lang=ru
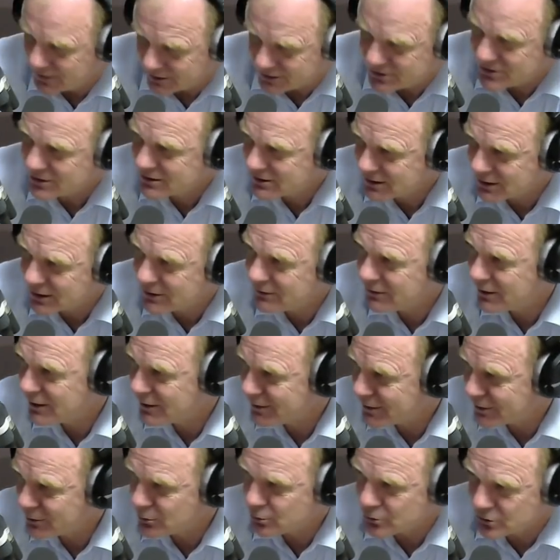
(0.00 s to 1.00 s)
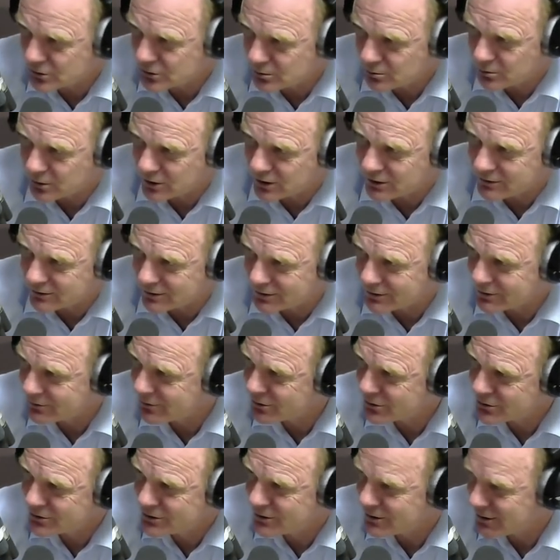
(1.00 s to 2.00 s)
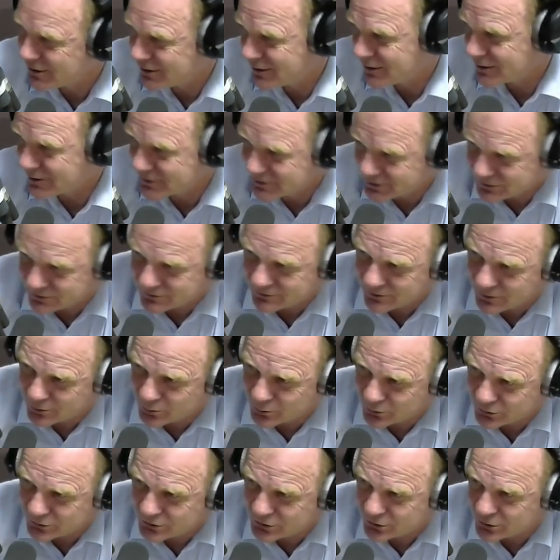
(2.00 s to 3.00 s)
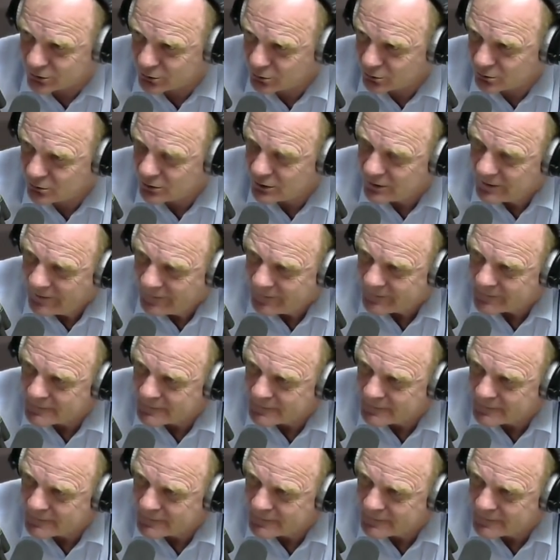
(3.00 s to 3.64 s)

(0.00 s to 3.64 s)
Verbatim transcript: и, честно говоря, нарушил правила движения. Это к своему стыду